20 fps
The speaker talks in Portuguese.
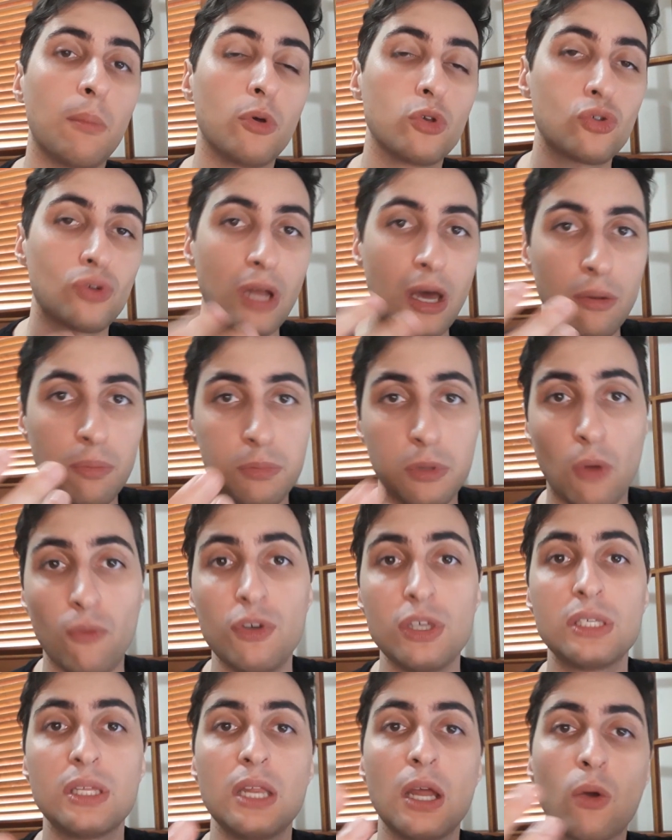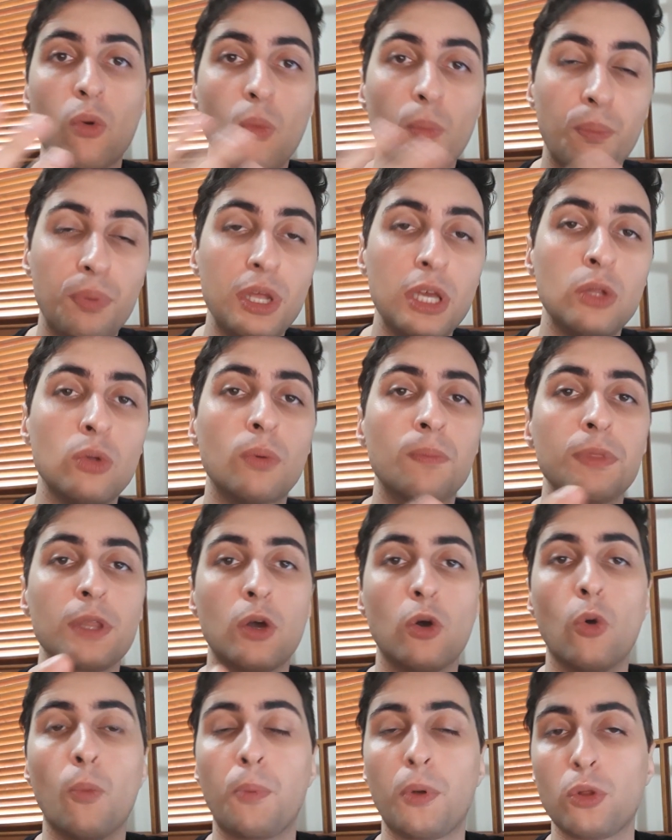Bolsonaro talvez teria cumprido
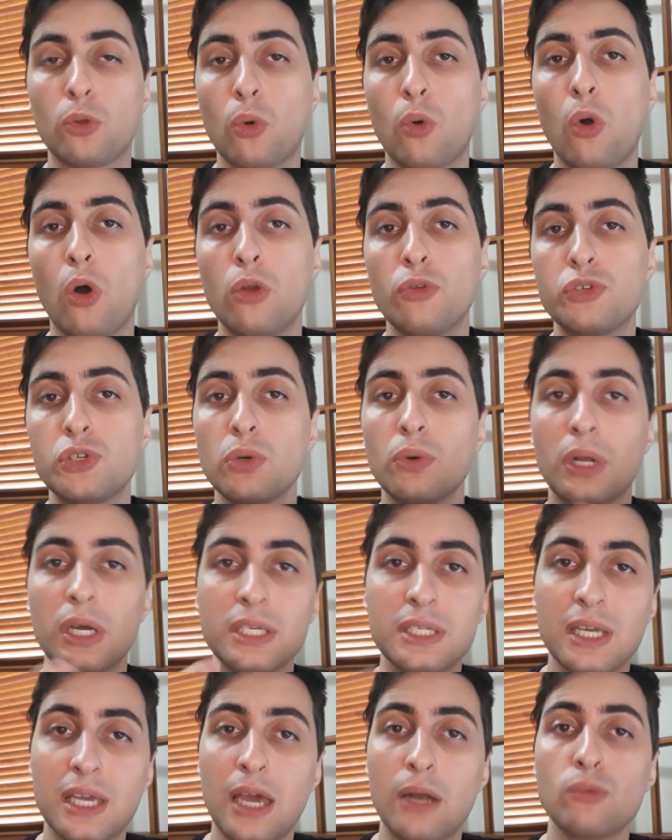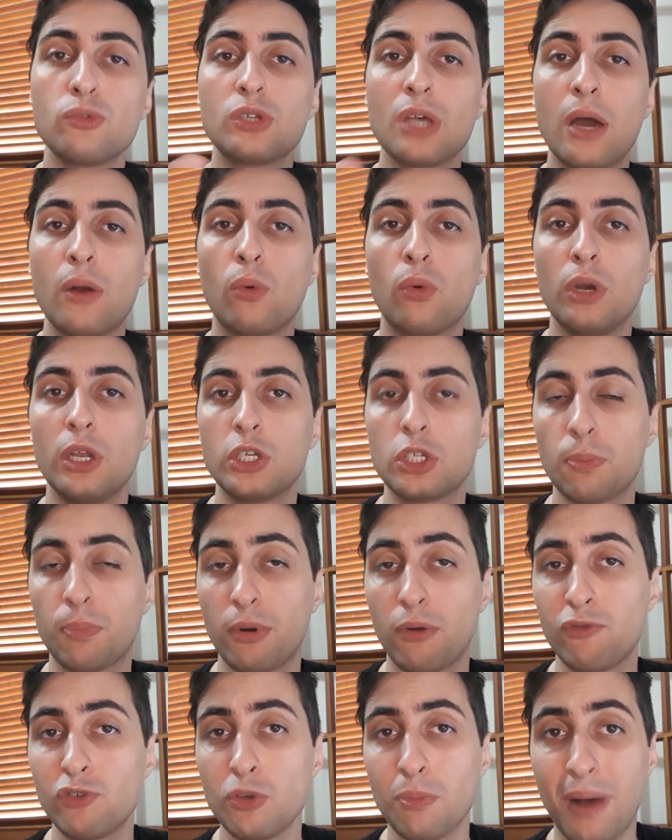o protocolo de segurança, que era usar o colete à
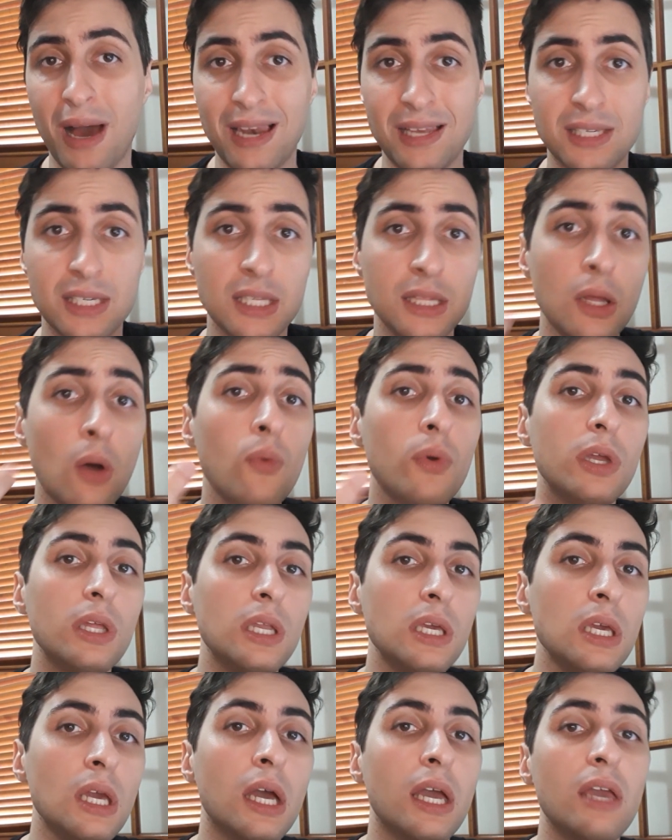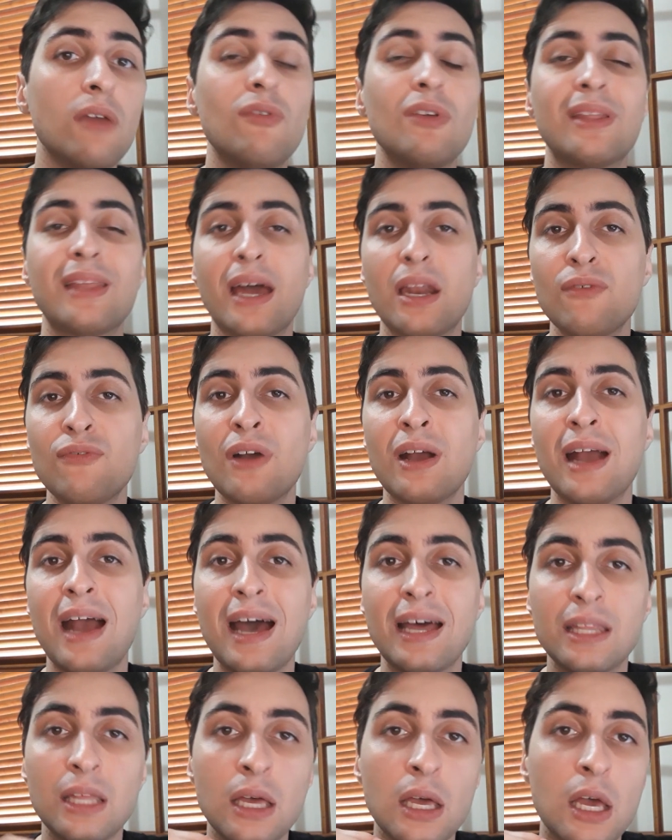prova de balas, que não iria evitar a
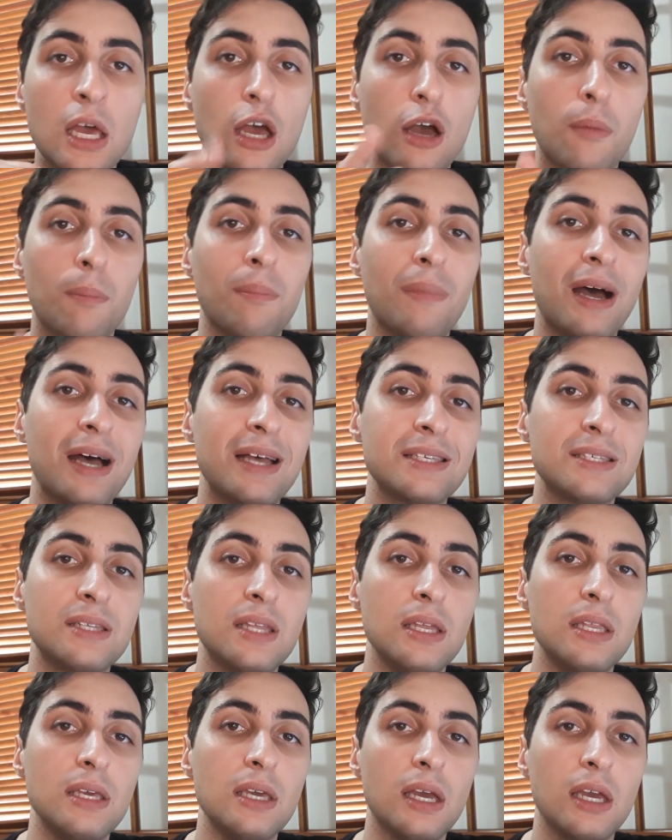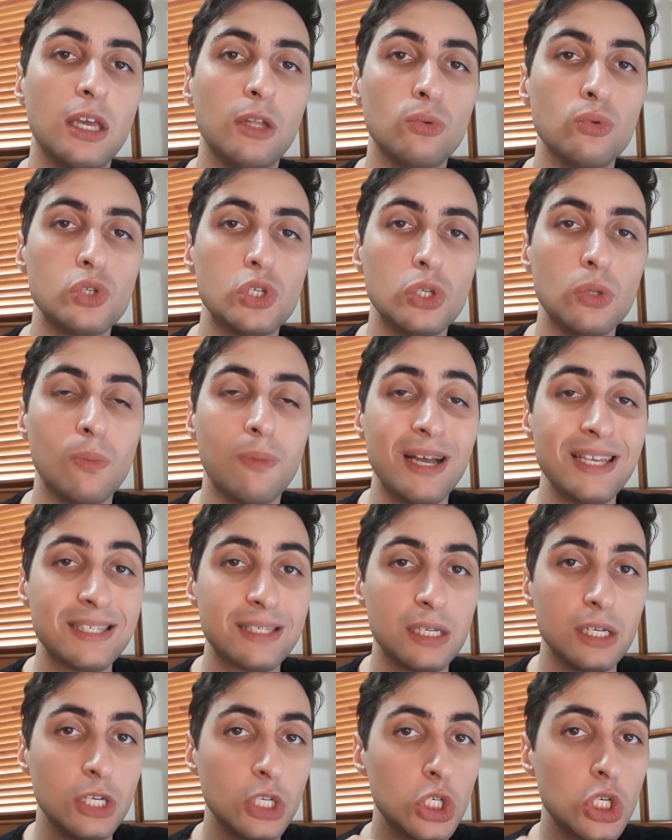facada, mas teria reduzido
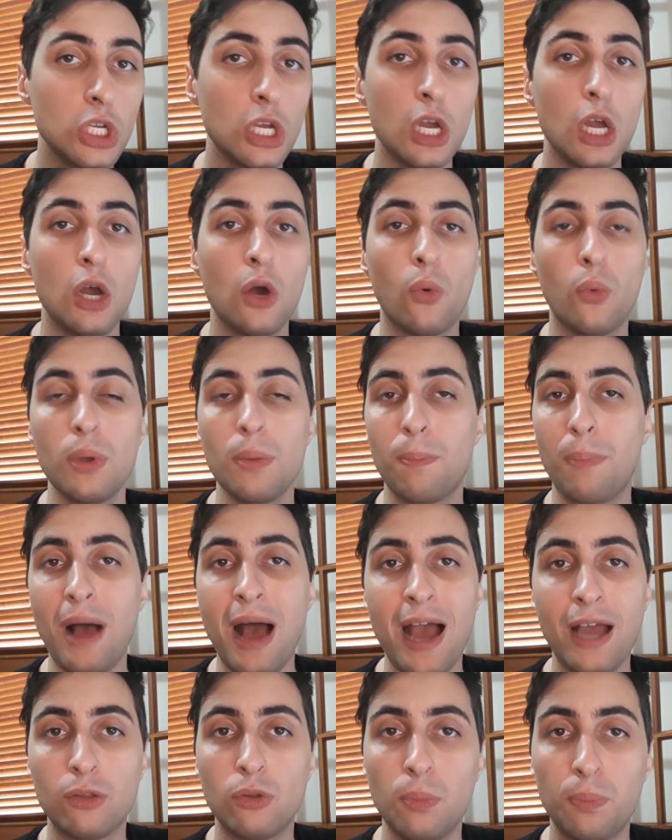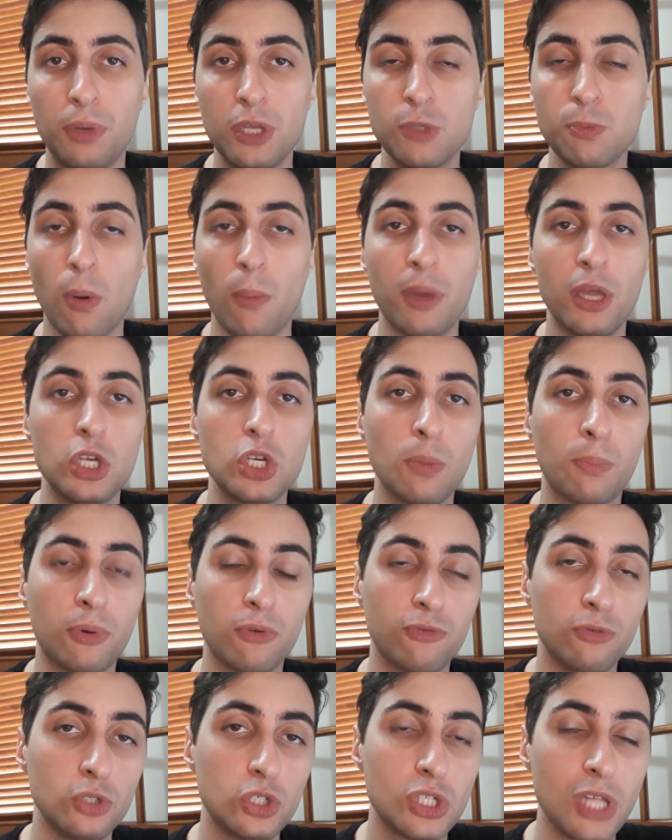bastante o impacto e principalmente a
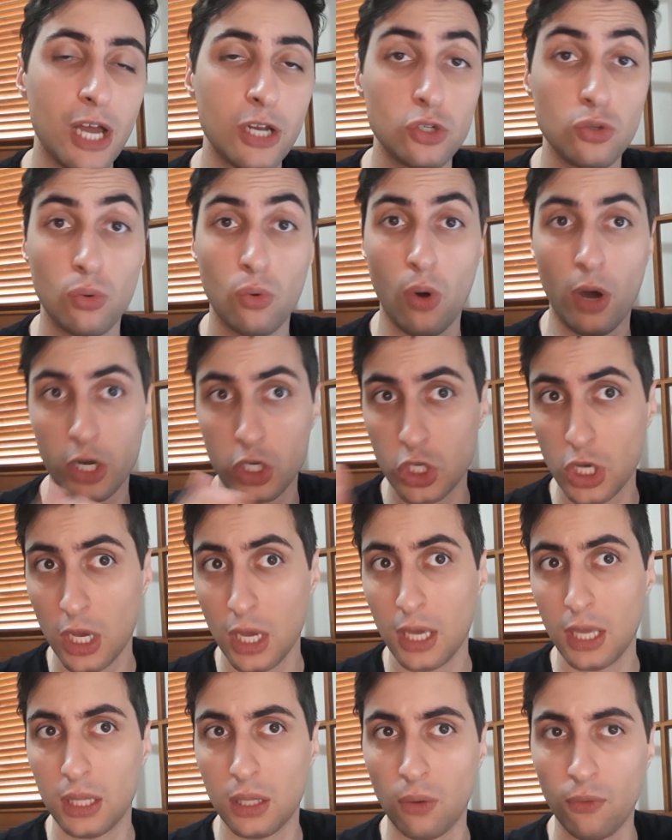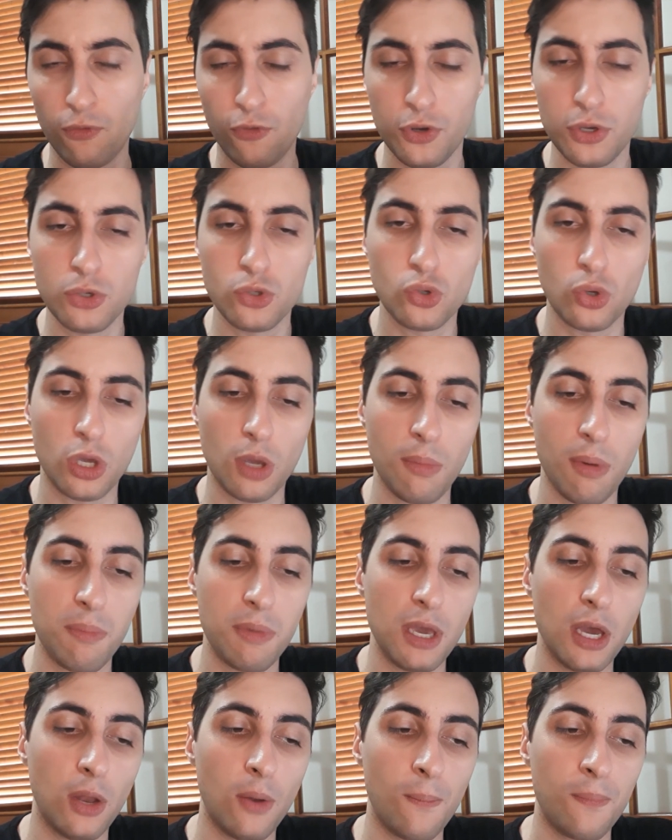profundidade do corte. Então foi isso que
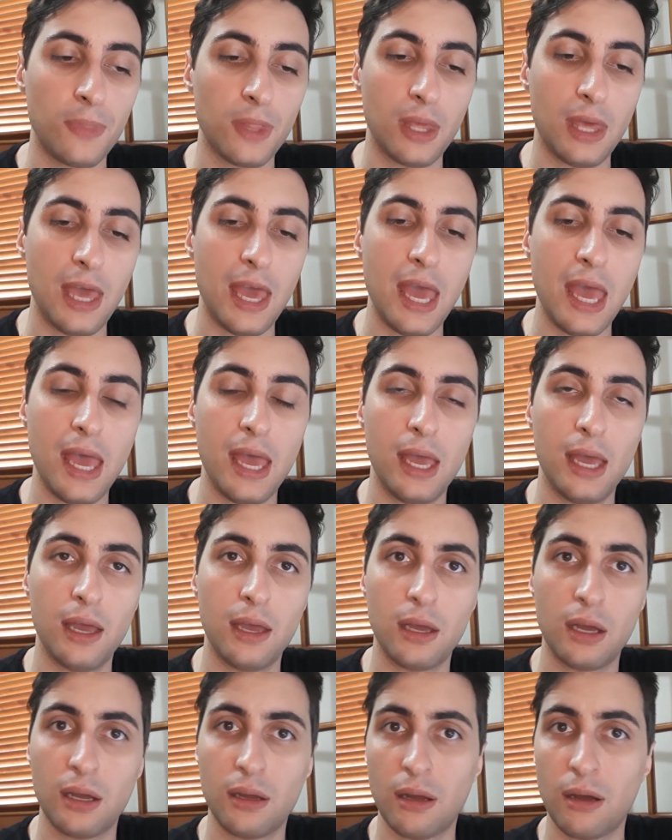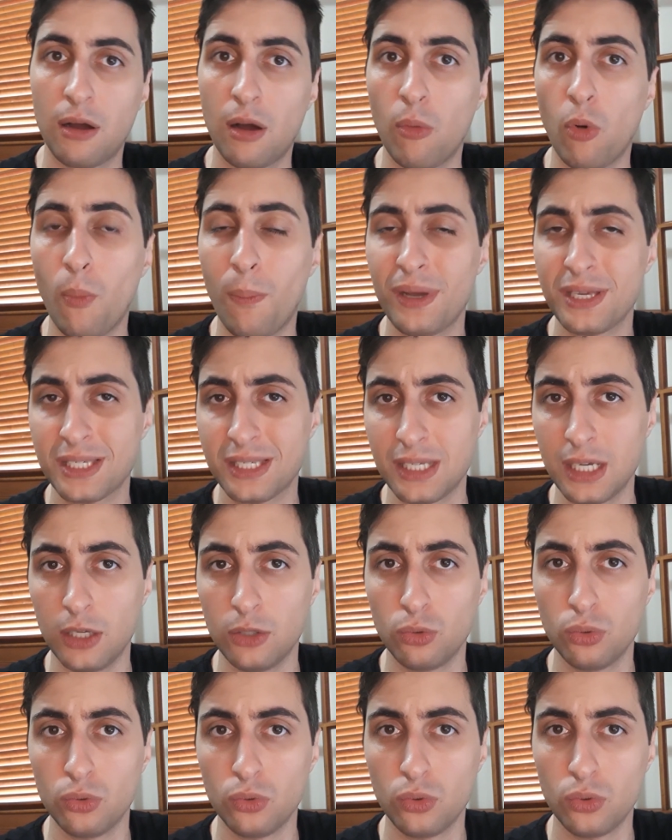Bebiano é, acabou
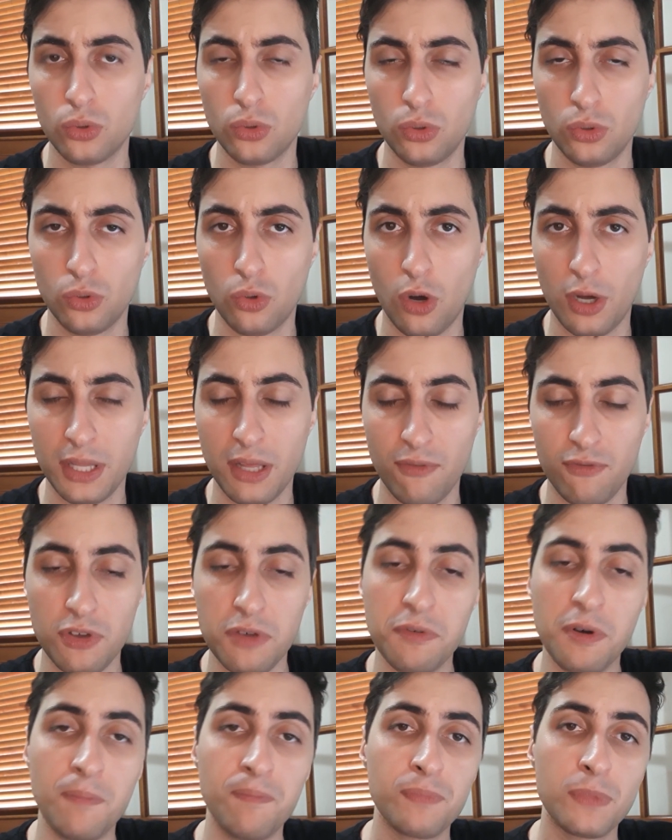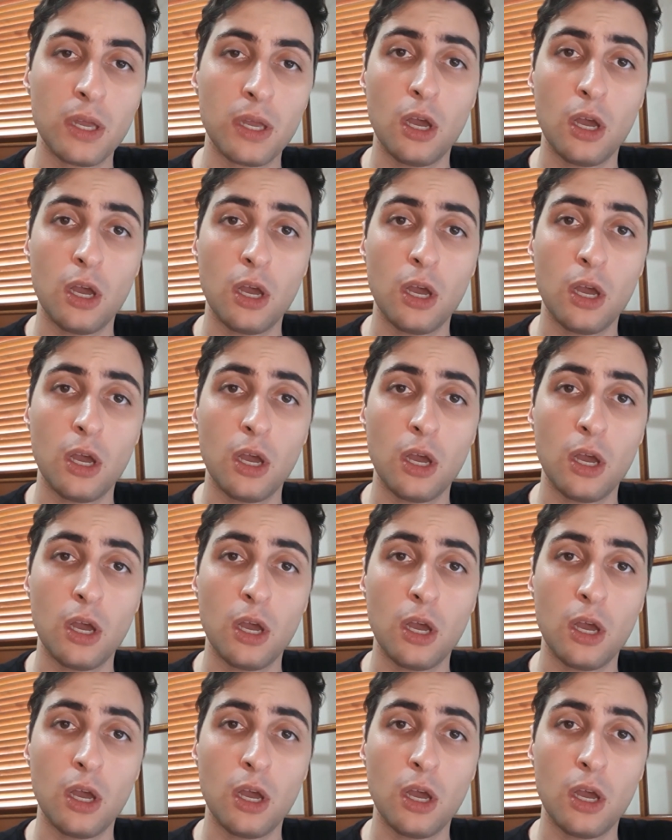passando no, no Roda Viva.